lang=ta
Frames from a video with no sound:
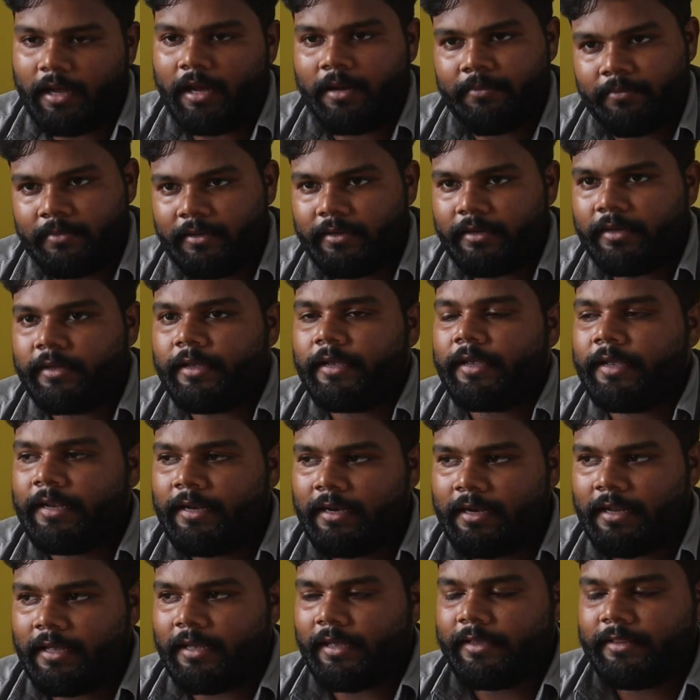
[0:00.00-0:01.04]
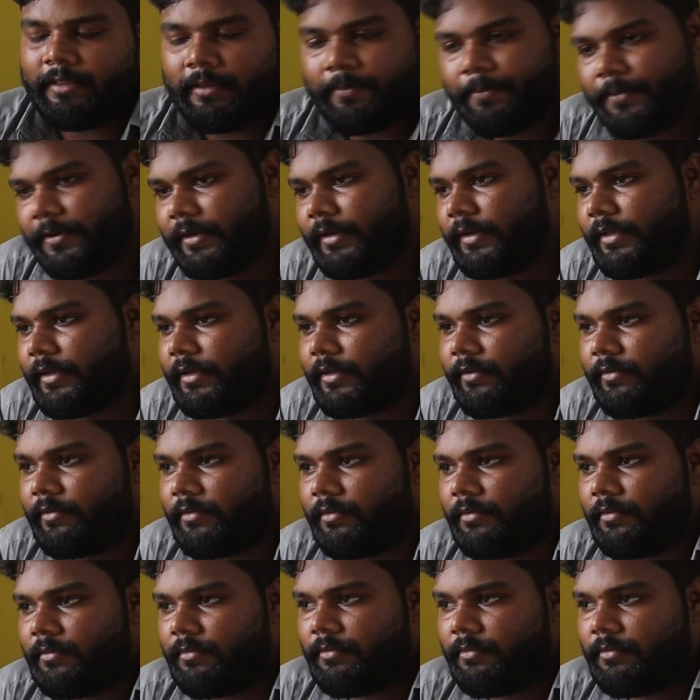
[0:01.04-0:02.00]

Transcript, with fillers: ஆமாம் இல்லை இது எப்படி நீங்கள்